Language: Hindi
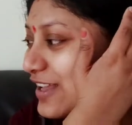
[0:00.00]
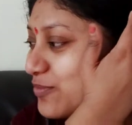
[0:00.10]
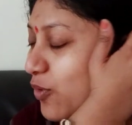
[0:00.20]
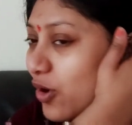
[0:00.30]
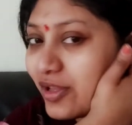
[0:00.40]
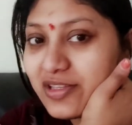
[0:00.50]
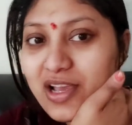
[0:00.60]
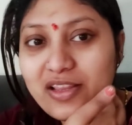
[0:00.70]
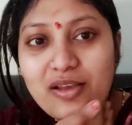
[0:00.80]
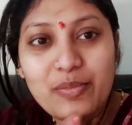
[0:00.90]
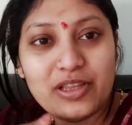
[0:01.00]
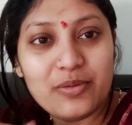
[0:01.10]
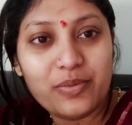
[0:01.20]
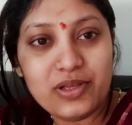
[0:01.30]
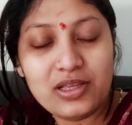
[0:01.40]
आज बहुत ज़्यादा
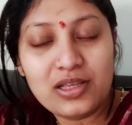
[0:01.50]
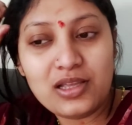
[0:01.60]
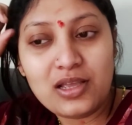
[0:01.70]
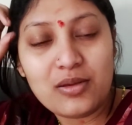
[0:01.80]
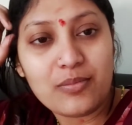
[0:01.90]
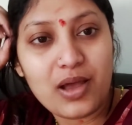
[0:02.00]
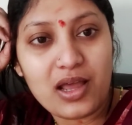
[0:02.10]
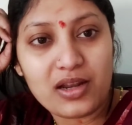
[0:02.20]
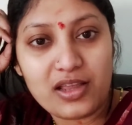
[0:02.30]
मतलब बाहर